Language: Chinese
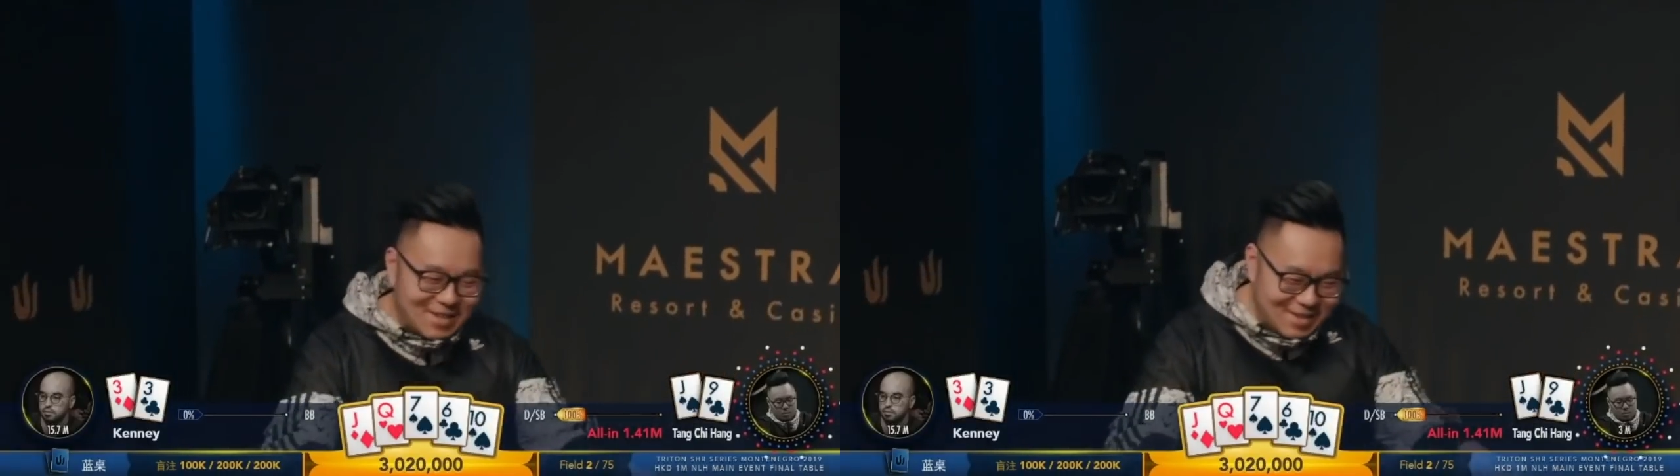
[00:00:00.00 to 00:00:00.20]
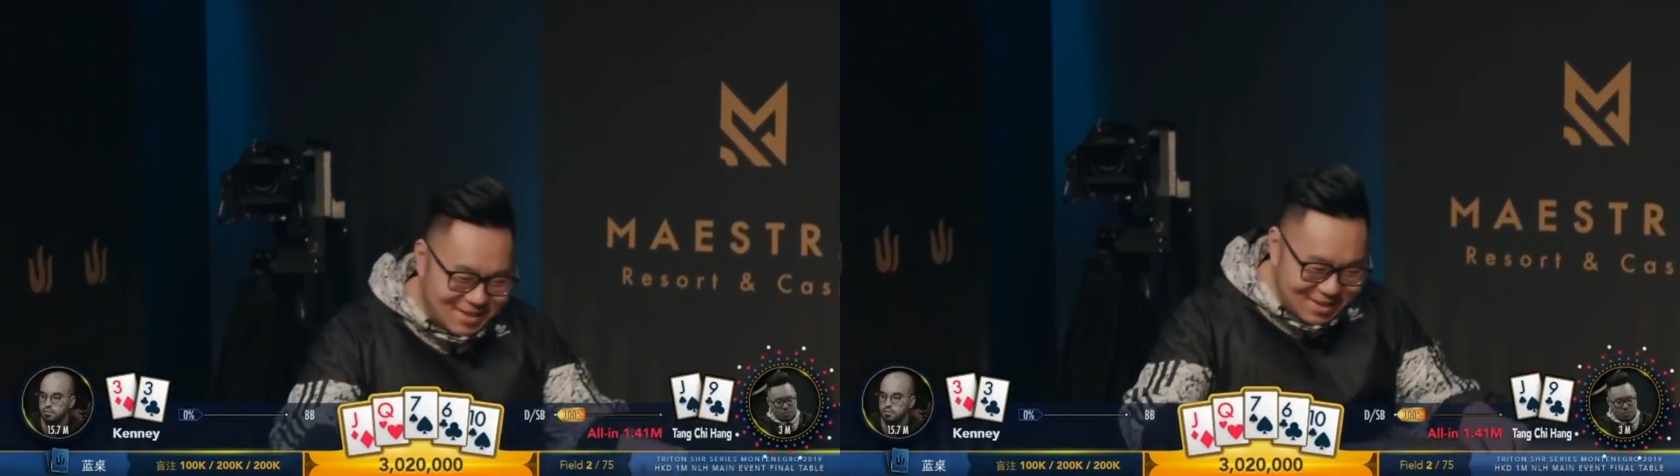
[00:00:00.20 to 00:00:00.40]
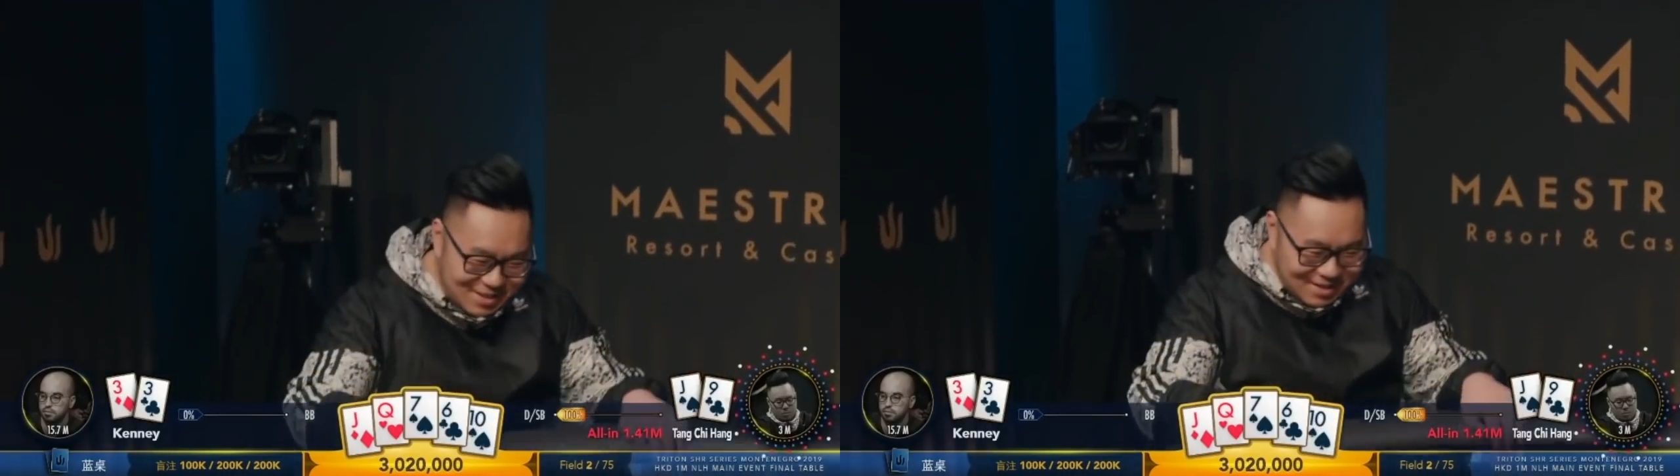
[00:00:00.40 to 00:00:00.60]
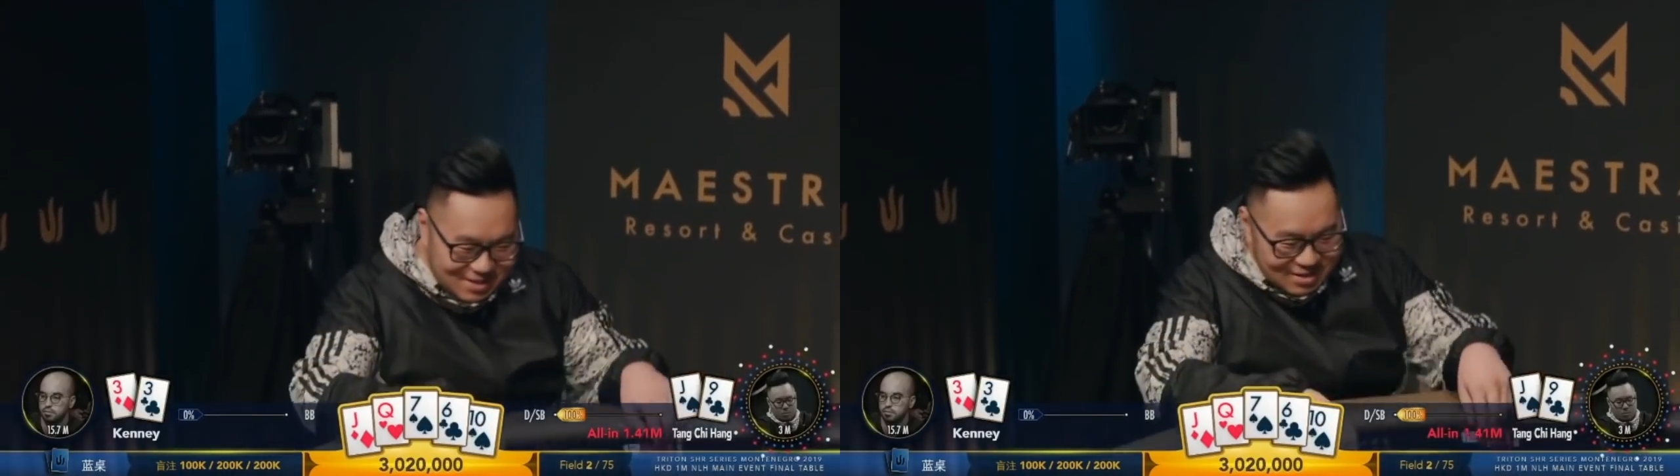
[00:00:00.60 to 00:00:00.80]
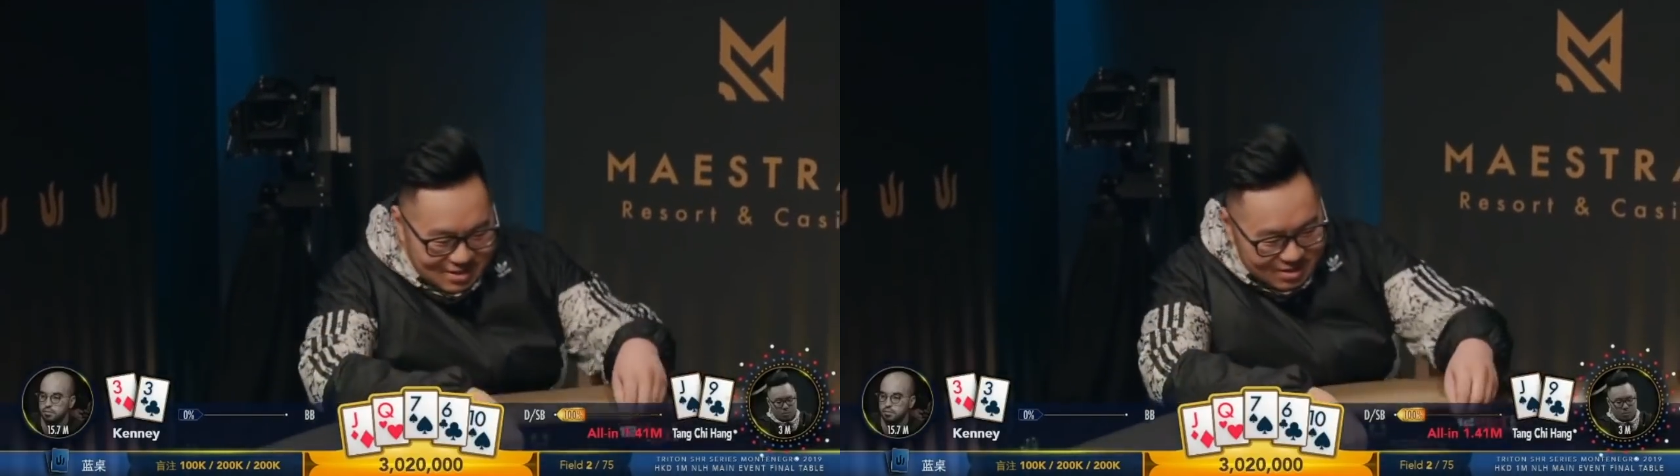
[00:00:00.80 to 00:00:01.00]
我们
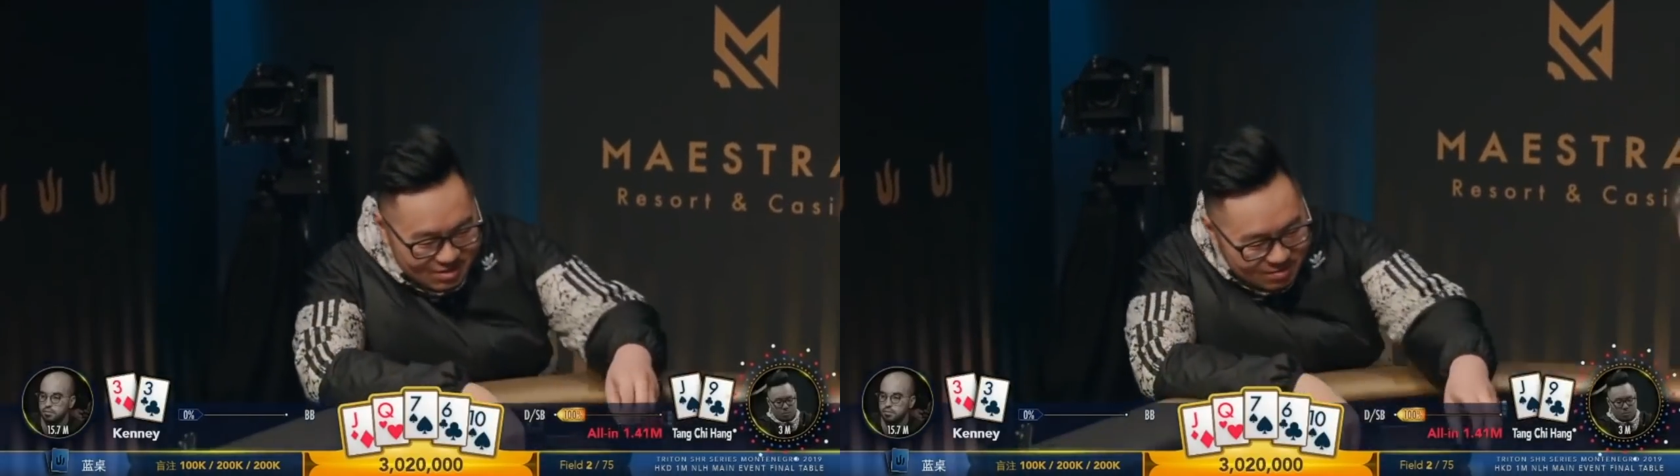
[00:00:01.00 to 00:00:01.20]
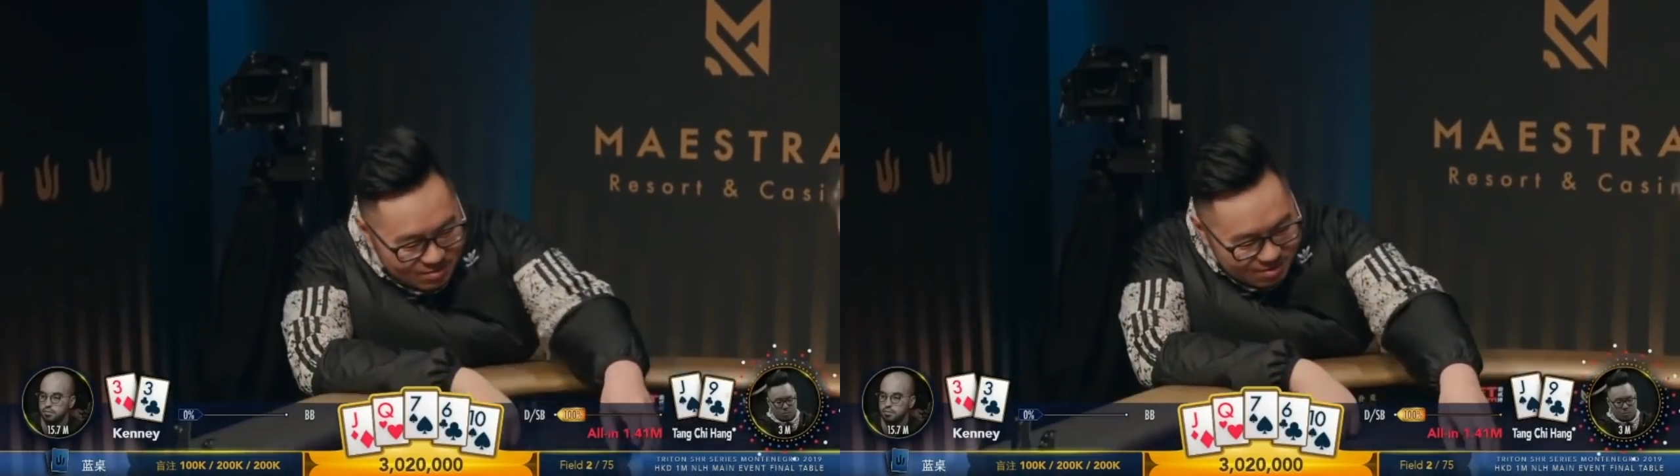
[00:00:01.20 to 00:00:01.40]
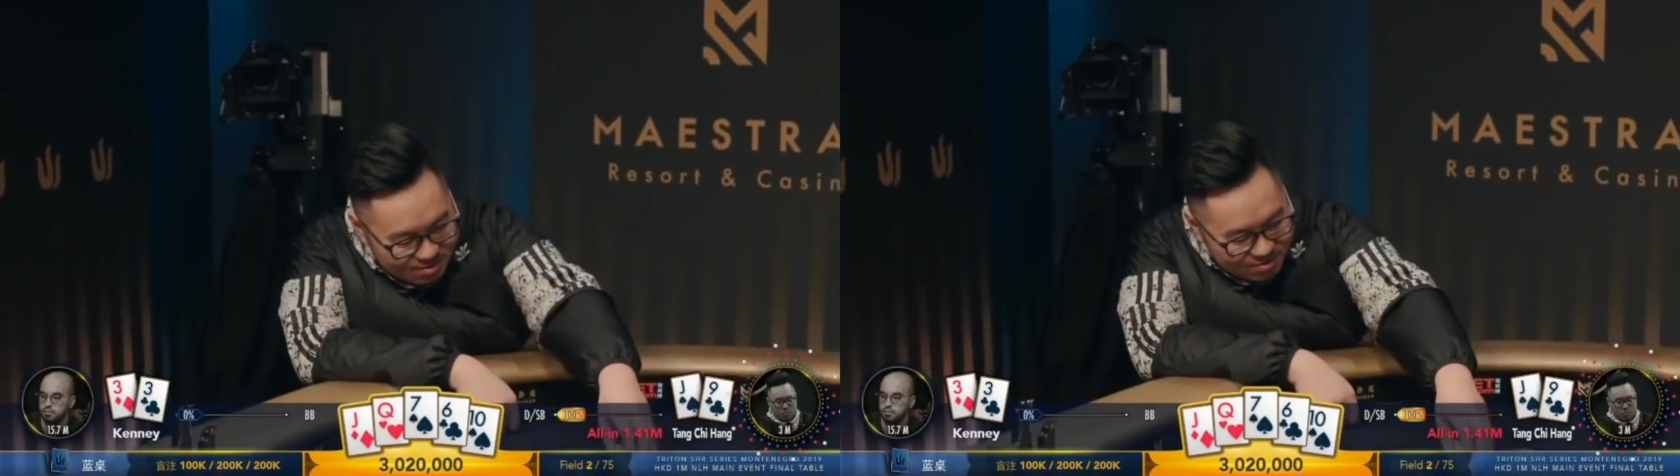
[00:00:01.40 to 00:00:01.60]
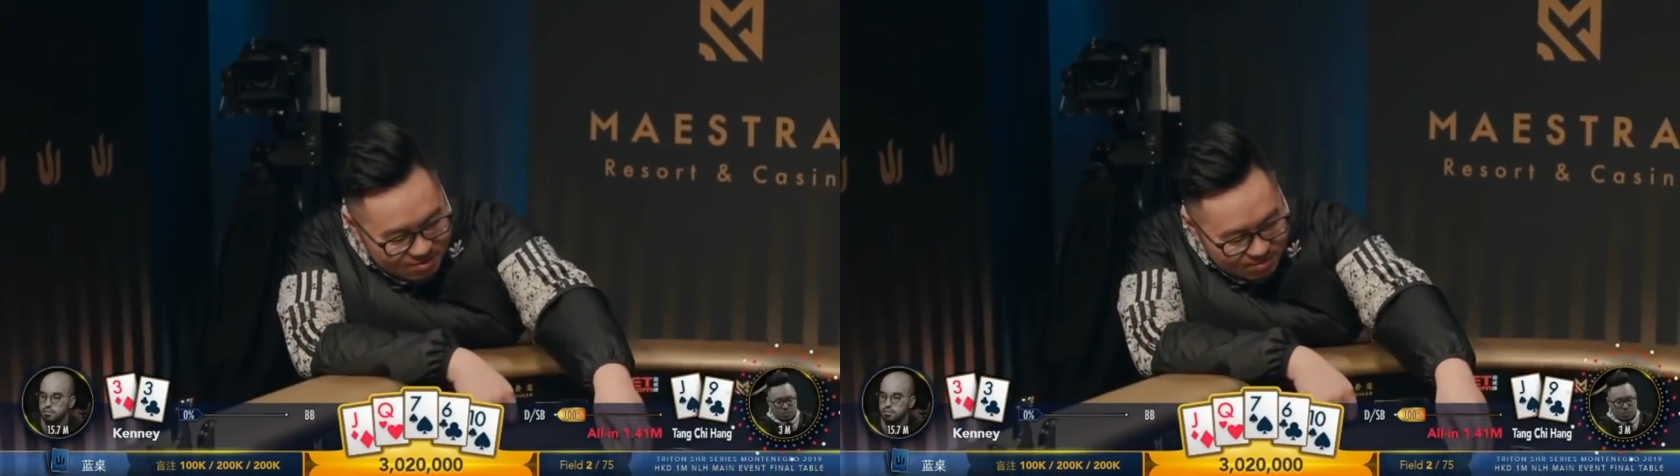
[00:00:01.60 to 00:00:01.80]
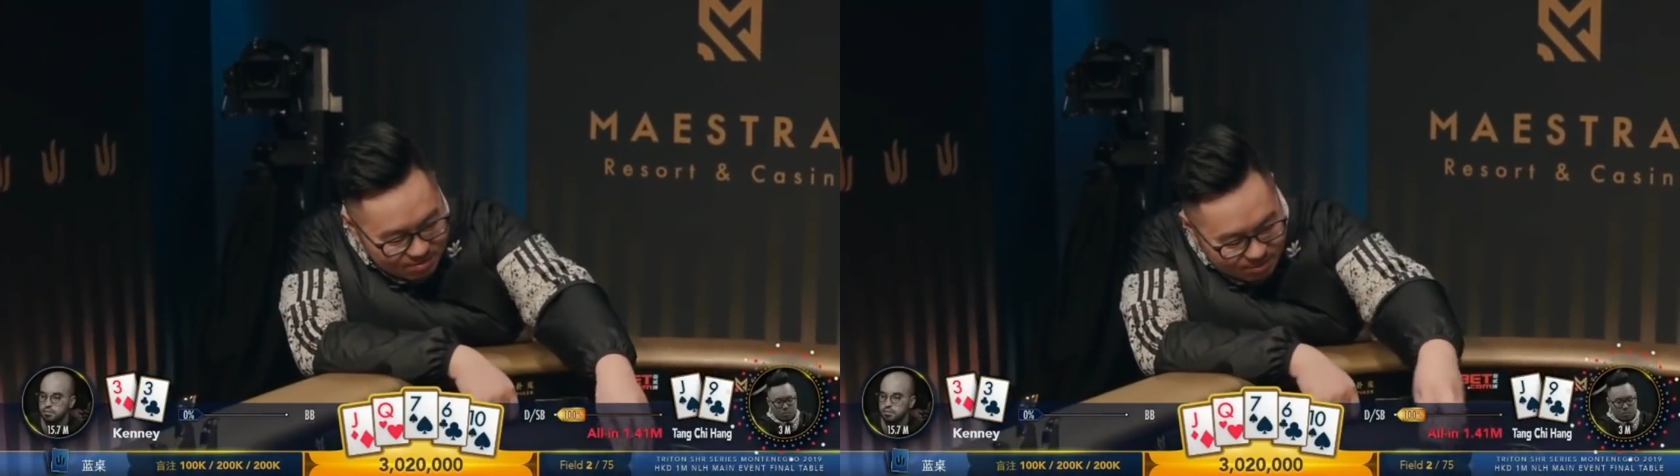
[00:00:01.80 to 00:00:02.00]
的 Daniel n y t 有了
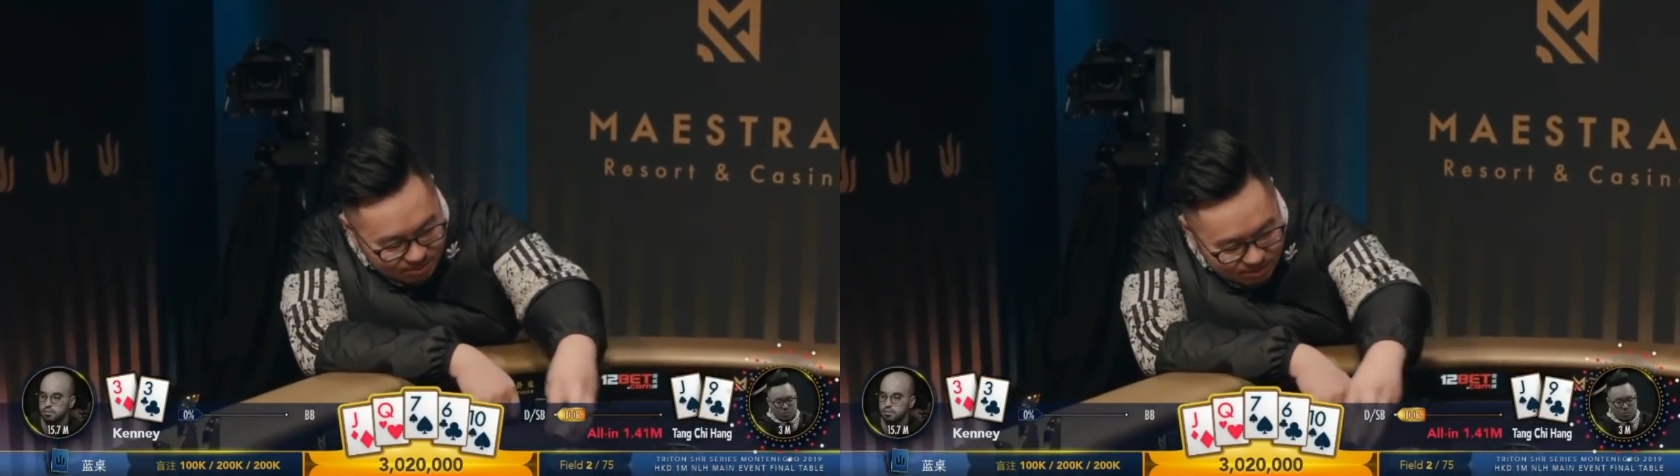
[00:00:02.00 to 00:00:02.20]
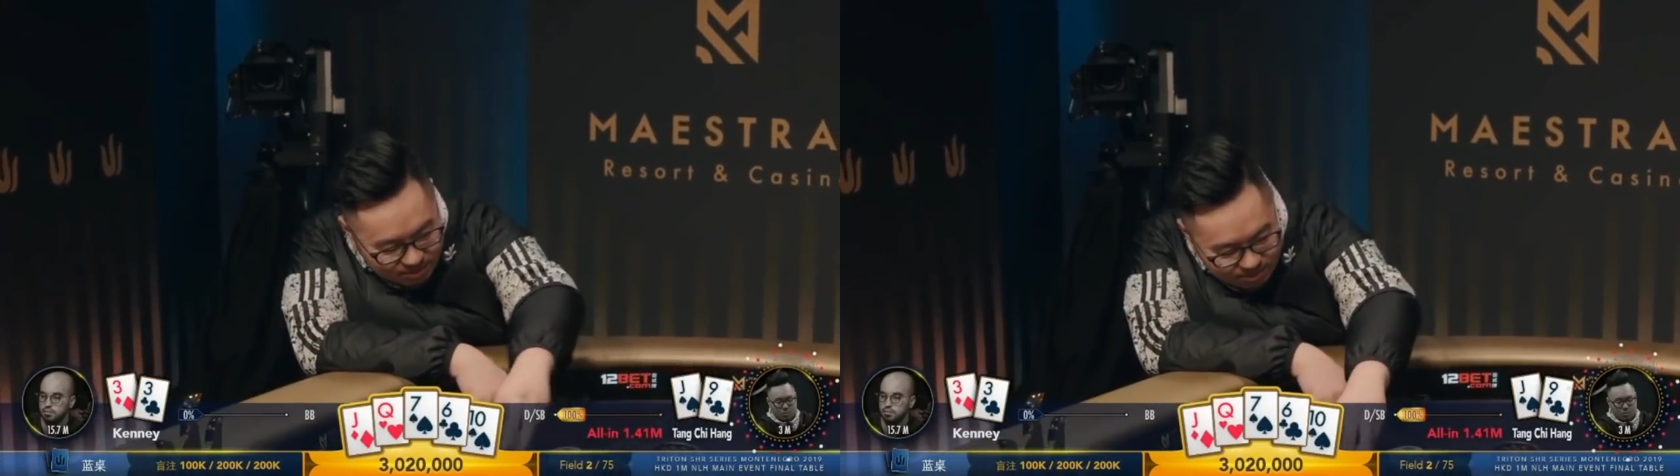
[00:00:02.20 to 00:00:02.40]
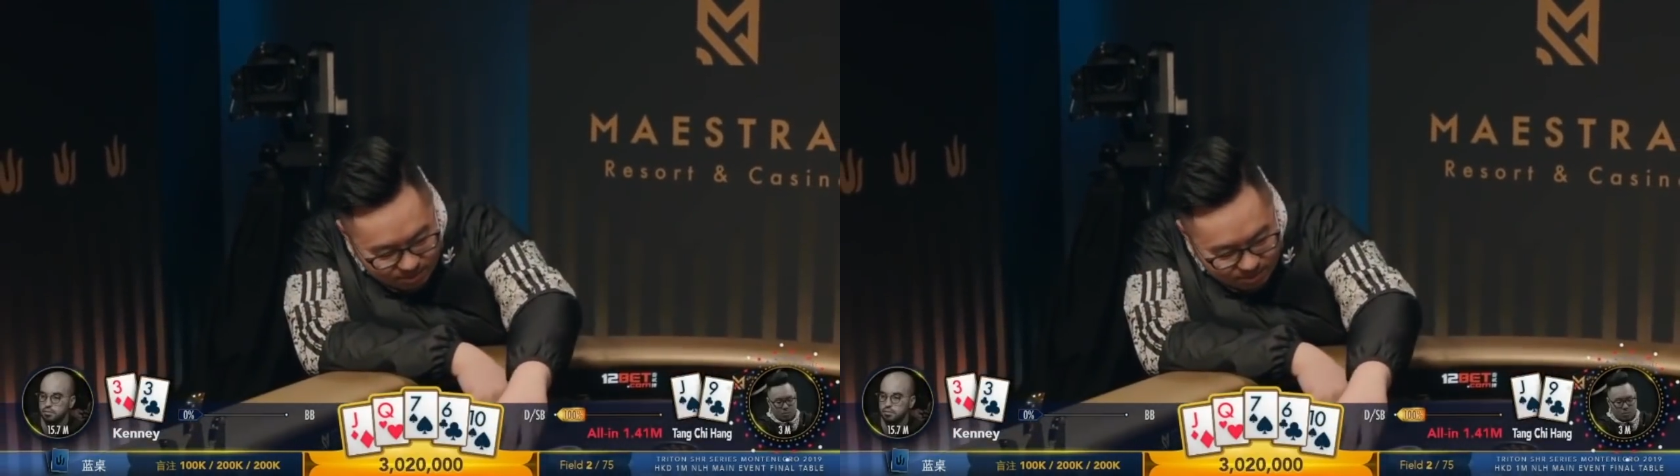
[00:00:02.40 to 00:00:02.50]
三百万，